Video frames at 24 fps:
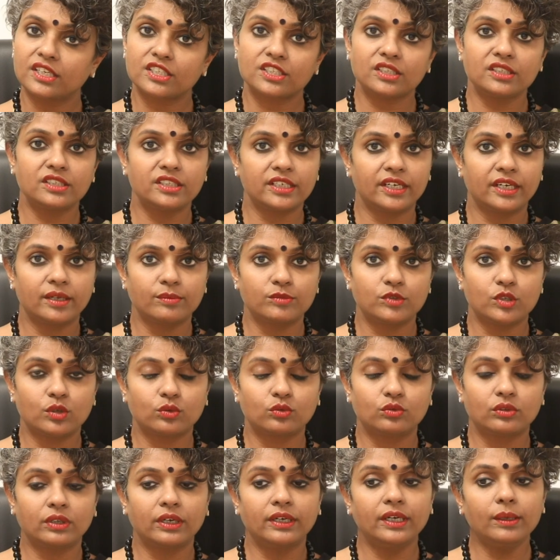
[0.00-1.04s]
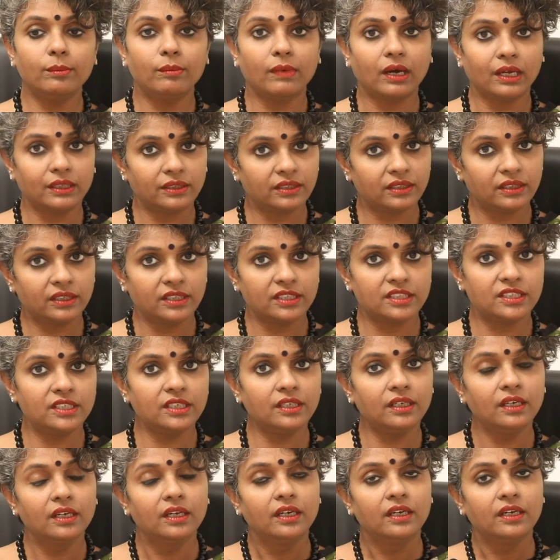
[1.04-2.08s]
ఇండక్షన్ చేయడం జరుగుతుంది అంటే మాత్రలు
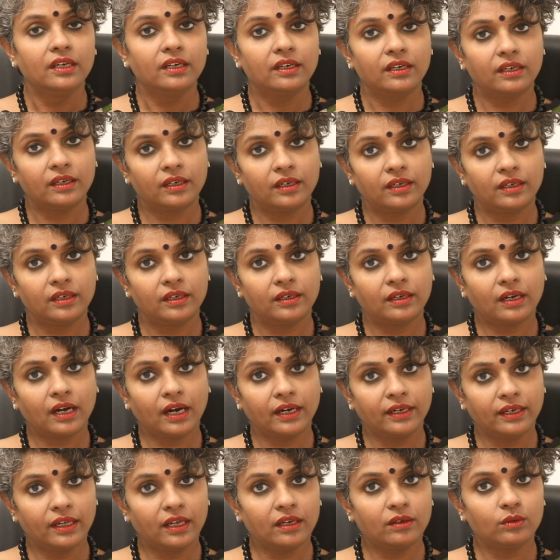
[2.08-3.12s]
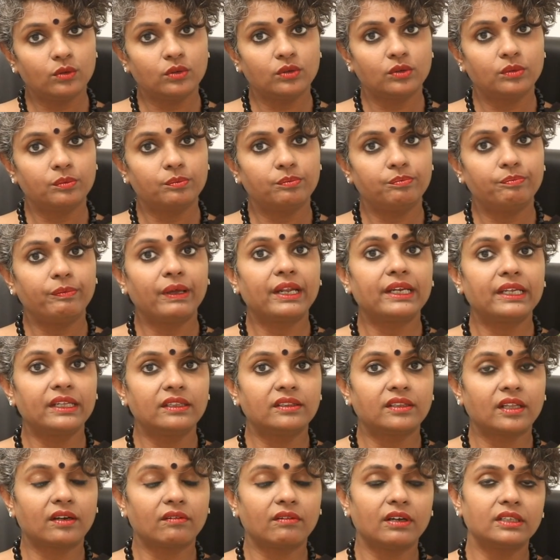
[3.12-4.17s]
ఇచ్చి అండాలు
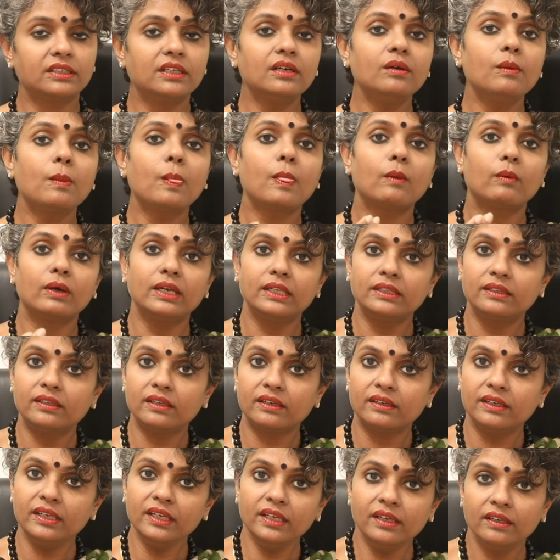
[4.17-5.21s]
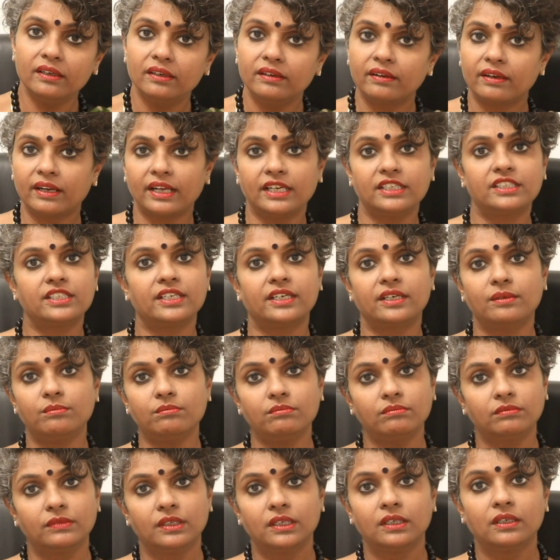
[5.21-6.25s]
పెరిగిన తర్వాత వాళ్ళిద్దరిని ట్రై
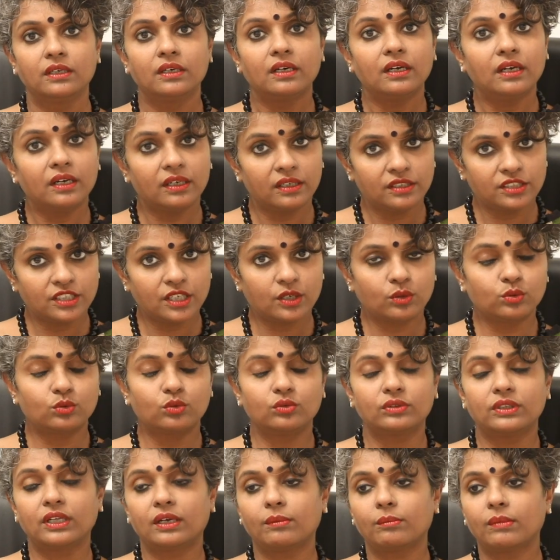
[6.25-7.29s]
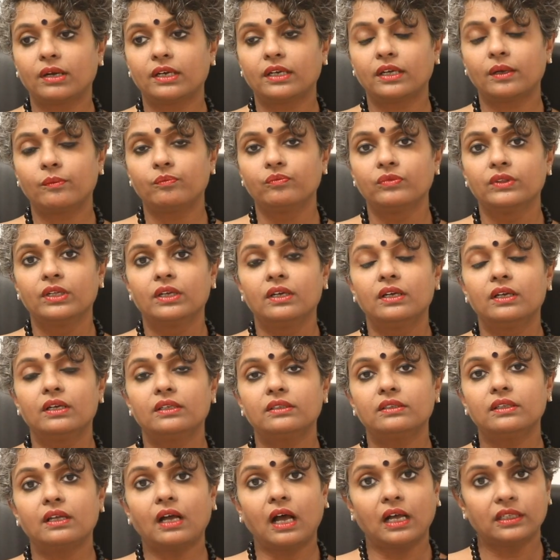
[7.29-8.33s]
చేయడం జరుగుతుందన్నమాట
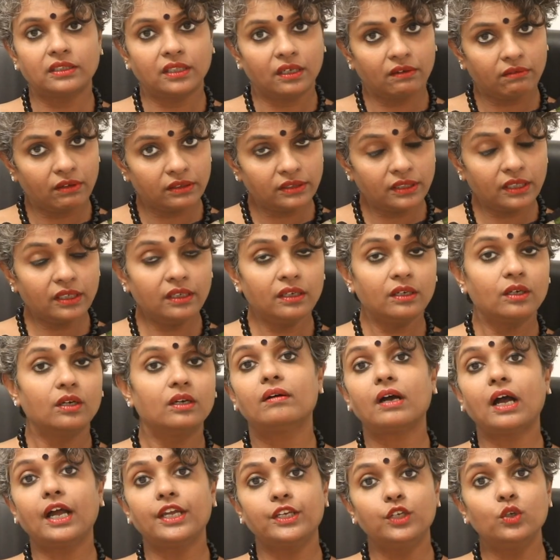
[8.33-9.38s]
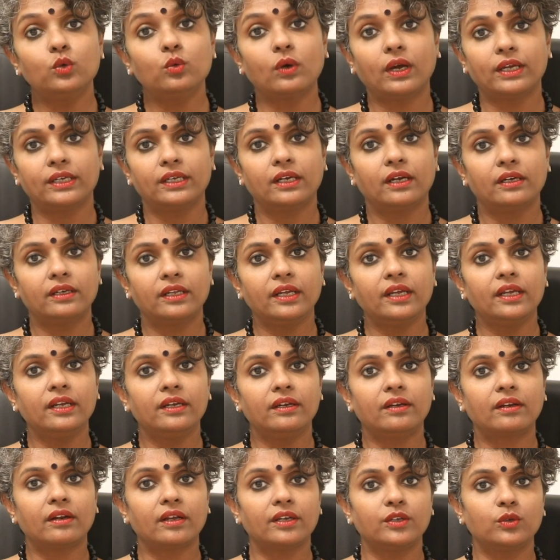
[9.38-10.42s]
ఆ తర్వాత ఐయుఐ అంటే
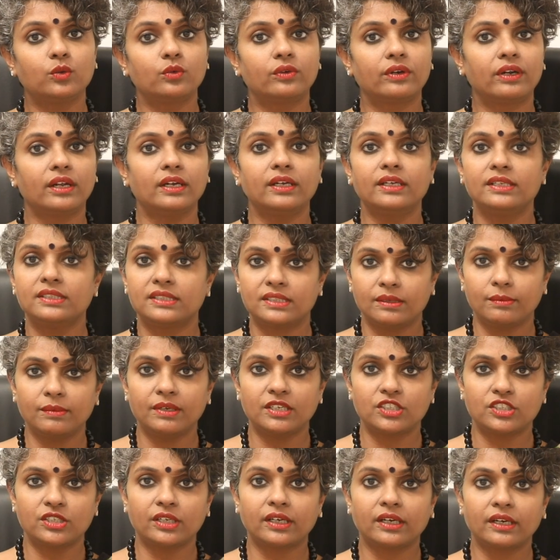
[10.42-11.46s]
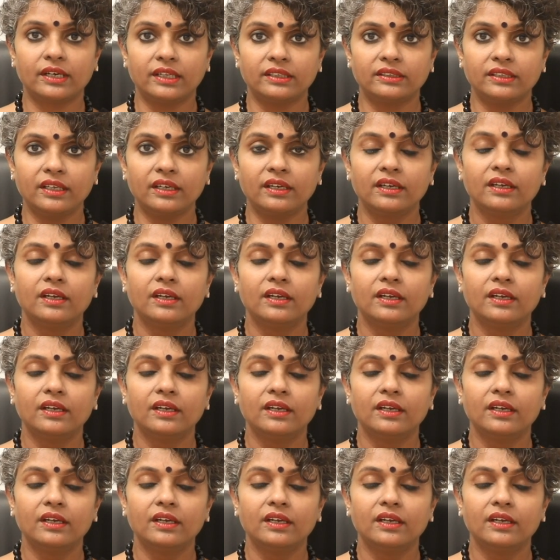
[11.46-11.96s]
ఇంట్రా యూట్రైన్ ఇన్సెమినేషన్ ఎక్కడైతే